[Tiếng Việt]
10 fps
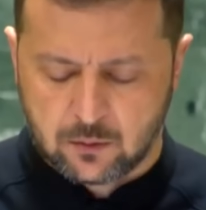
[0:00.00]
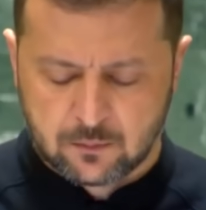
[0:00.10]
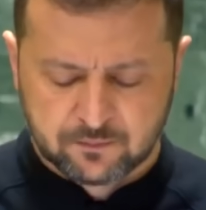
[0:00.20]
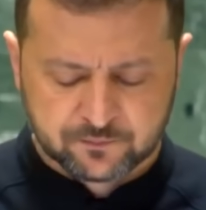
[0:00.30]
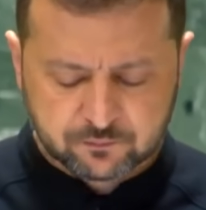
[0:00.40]

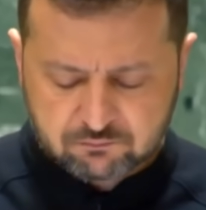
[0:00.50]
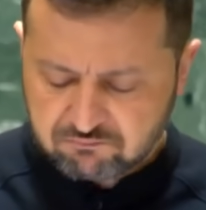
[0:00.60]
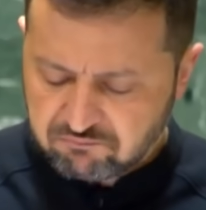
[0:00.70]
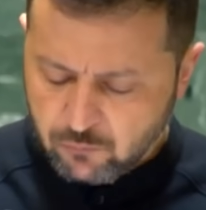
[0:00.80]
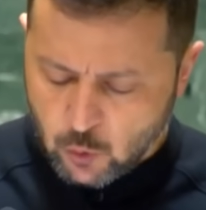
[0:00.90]
tiêu diệt
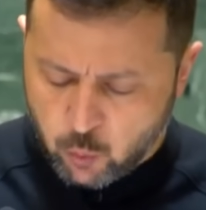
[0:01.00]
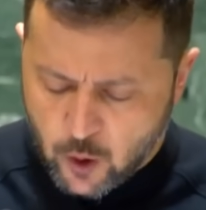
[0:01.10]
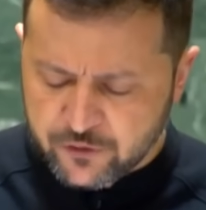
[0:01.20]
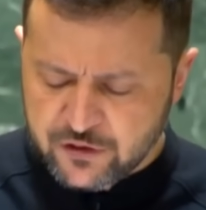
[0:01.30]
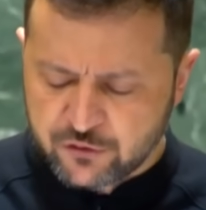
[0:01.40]
đất
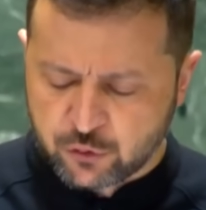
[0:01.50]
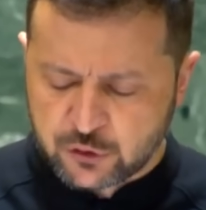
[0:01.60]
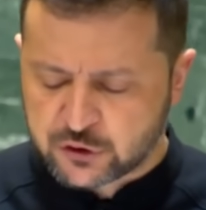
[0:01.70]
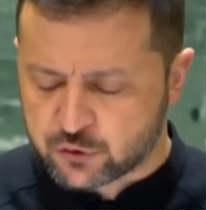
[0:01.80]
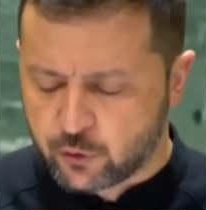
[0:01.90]
nước láng
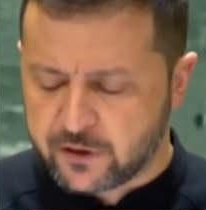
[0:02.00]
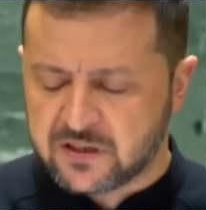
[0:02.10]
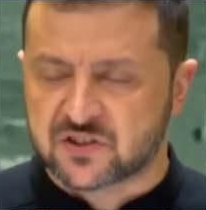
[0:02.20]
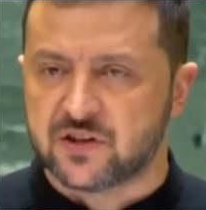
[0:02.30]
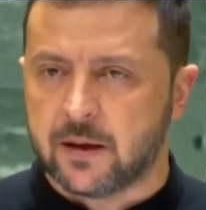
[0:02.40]
giềng của mình.